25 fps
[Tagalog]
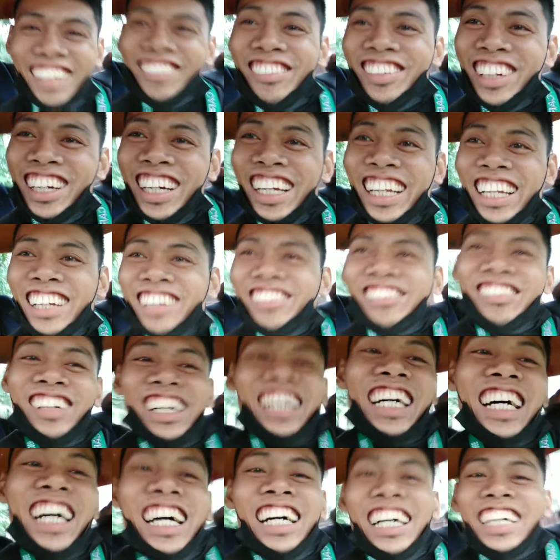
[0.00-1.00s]
Sabi ko na ano yung
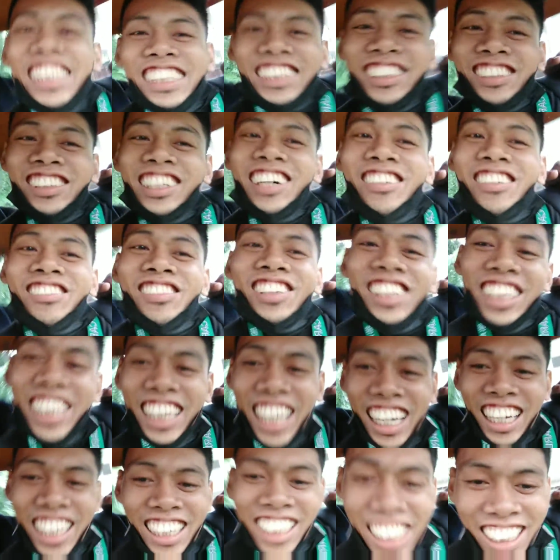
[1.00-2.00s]
mas to the moon
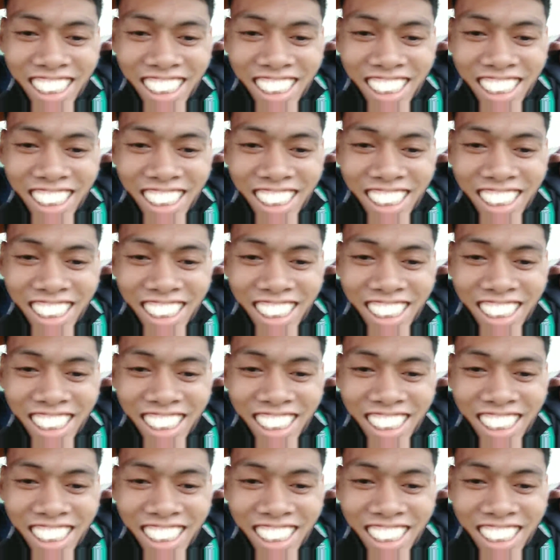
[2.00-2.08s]
ta.